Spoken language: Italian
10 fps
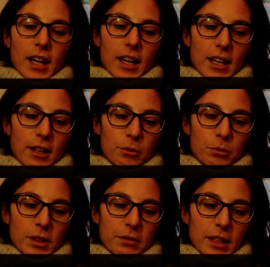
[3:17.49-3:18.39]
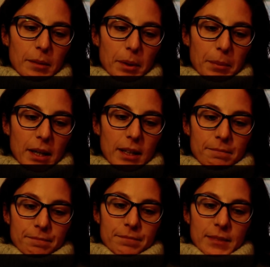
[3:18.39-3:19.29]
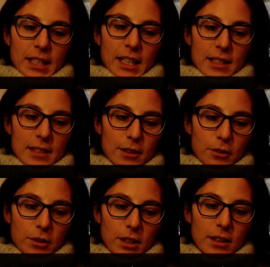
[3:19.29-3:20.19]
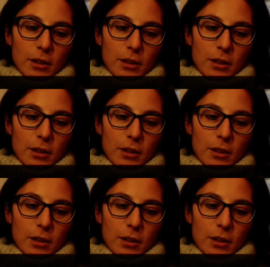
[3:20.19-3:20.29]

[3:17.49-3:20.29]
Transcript: è una vera e propria negazione